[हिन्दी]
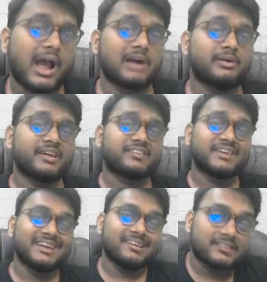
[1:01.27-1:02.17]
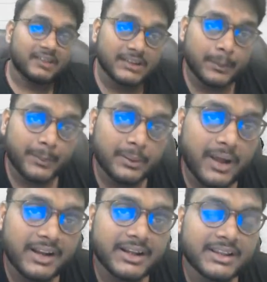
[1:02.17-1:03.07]
हवा से सतह पर
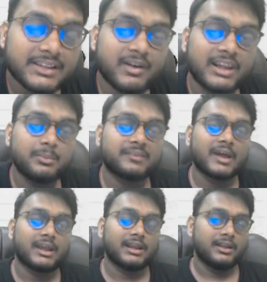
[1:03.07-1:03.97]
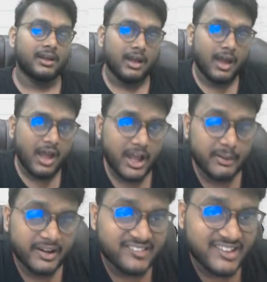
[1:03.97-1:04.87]
मार करने वाली मिसाइल
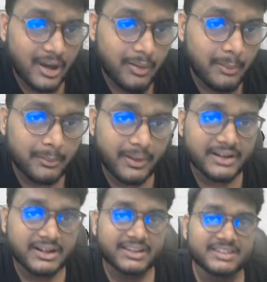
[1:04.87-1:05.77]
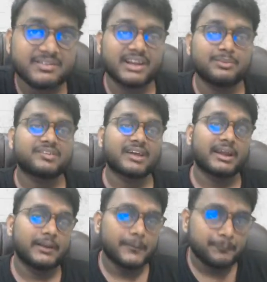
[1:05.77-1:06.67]
हवा से हवा में मार करने वाली
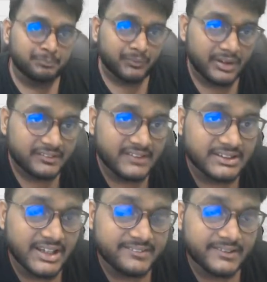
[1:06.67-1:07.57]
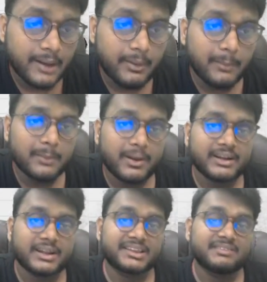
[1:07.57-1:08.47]
मिसाइल सतह से हवा में
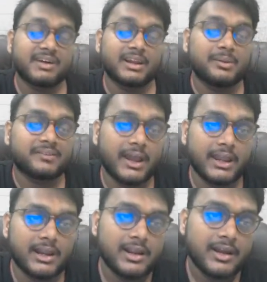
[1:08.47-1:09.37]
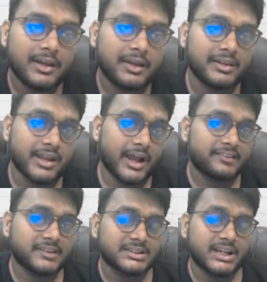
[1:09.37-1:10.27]
मार करने वाली मिसाइल या
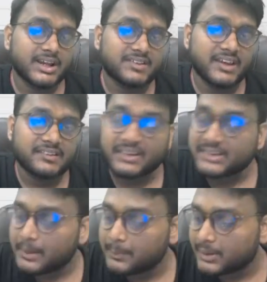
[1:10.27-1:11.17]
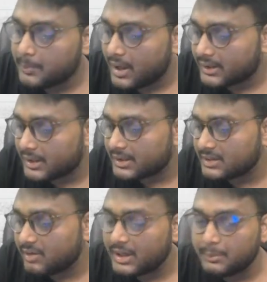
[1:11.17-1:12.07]
सतह से सतह पर मार
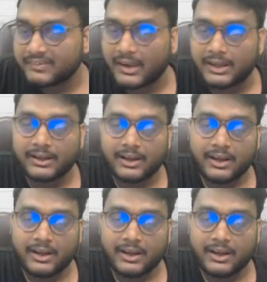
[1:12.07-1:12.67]
करने वाली मिसाइल